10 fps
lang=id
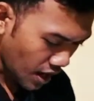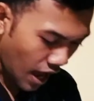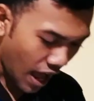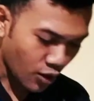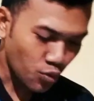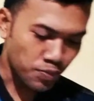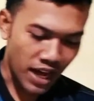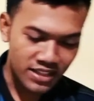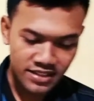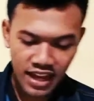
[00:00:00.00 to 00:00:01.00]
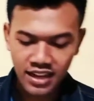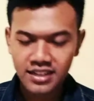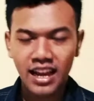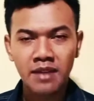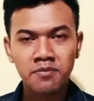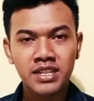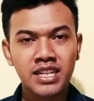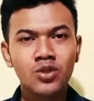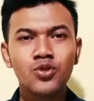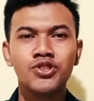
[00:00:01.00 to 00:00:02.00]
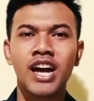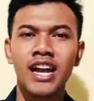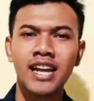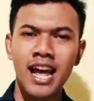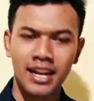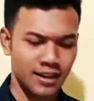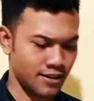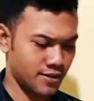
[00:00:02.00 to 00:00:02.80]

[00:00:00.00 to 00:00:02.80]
Aku basah dalam kehujanan